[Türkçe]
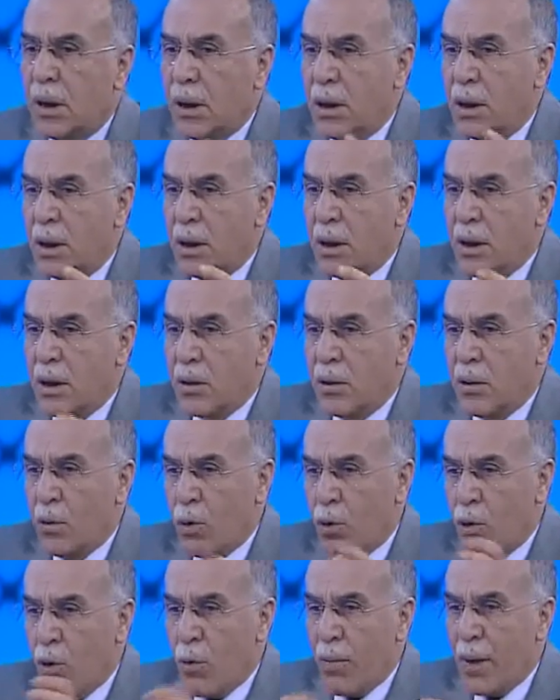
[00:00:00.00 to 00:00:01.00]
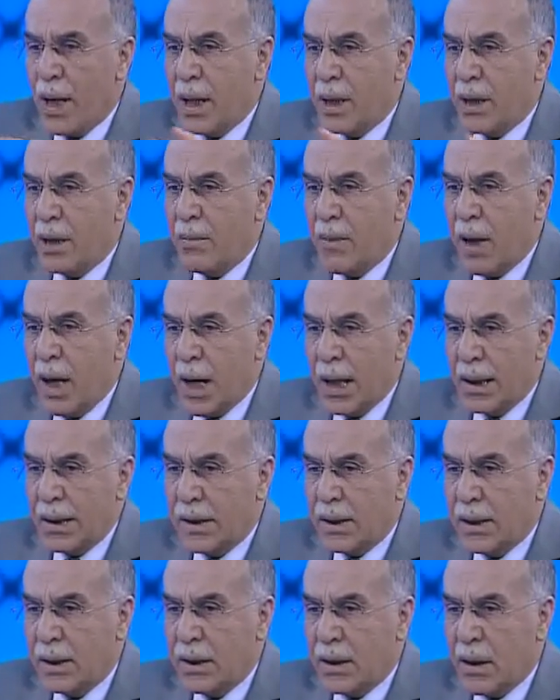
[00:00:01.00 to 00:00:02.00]
e, o kurban edilme
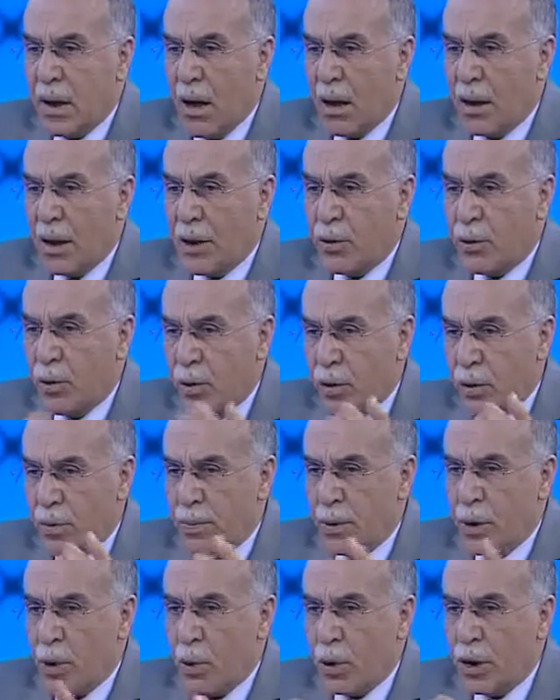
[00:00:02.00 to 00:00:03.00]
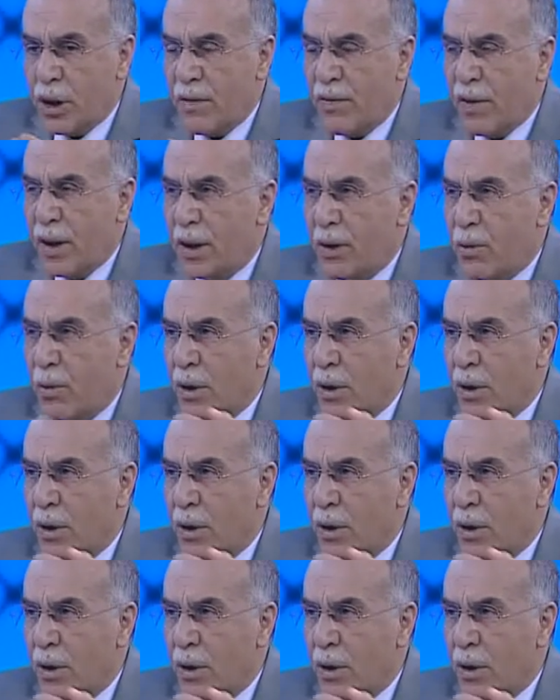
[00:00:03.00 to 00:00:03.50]
hadisesini anlatıyor bir hoca efendi.